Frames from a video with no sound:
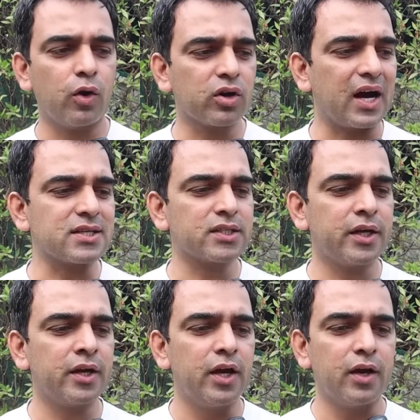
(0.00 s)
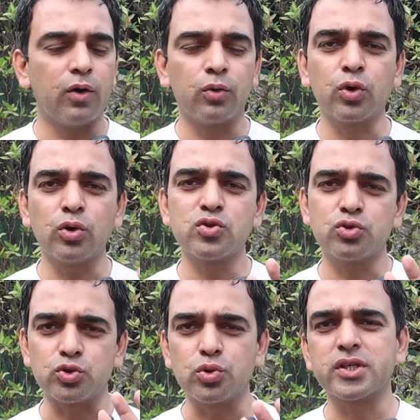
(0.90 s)
और ख़ासकर उनको
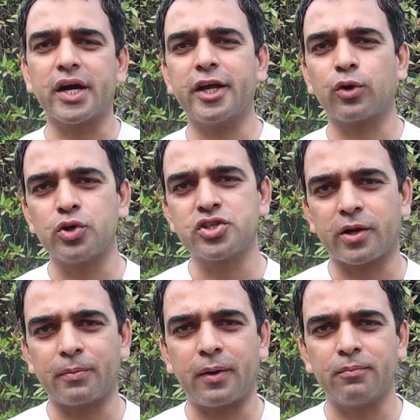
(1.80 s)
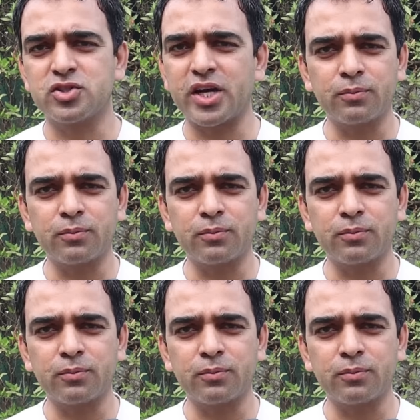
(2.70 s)
जो यूज़ कर रहे हैं रोहित शर्मा